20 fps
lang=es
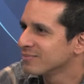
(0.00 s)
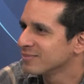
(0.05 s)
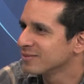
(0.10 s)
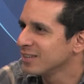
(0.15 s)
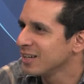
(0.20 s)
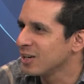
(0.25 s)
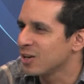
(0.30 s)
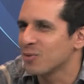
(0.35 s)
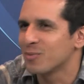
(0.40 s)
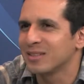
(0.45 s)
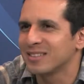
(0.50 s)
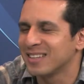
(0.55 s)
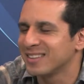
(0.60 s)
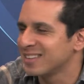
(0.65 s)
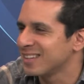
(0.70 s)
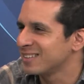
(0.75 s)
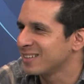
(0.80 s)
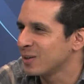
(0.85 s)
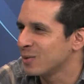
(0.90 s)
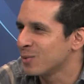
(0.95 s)
Y yo me
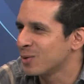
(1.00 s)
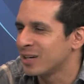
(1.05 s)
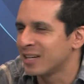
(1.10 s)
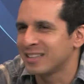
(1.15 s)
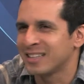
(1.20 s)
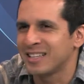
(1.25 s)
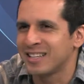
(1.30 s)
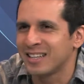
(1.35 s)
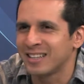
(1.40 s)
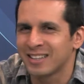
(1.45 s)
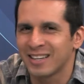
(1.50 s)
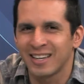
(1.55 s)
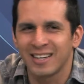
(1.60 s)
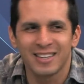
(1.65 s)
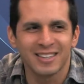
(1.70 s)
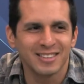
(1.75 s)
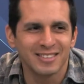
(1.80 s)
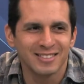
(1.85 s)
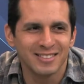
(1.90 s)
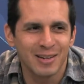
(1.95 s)
sentí así como la niñita de,
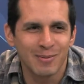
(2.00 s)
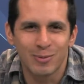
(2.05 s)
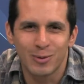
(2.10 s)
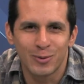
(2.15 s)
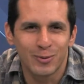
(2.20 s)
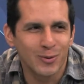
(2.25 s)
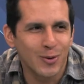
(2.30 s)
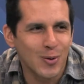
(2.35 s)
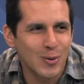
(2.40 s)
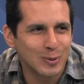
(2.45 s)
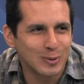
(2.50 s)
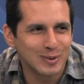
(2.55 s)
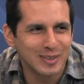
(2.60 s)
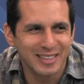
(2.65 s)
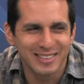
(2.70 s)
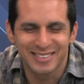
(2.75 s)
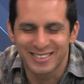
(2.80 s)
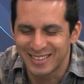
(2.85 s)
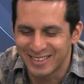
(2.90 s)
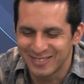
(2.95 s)
la, de Plum Rose,
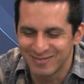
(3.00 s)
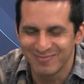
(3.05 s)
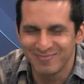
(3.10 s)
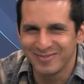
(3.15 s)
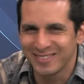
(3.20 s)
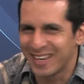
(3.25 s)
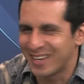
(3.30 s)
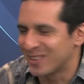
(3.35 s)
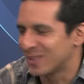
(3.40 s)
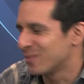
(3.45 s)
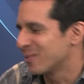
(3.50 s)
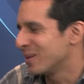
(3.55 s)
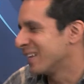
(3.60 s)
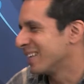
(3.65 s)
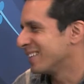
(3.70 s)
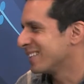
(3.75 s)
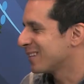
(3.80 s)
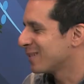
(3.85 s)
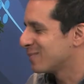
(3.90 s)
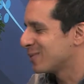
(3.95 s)
así, yéndome
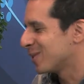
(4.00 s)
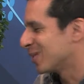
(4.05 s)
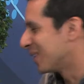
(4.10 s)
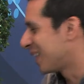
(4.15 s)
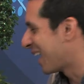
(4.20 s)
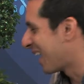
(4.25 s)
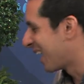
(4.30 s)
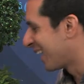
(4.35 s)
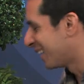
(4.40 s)
decepcionada.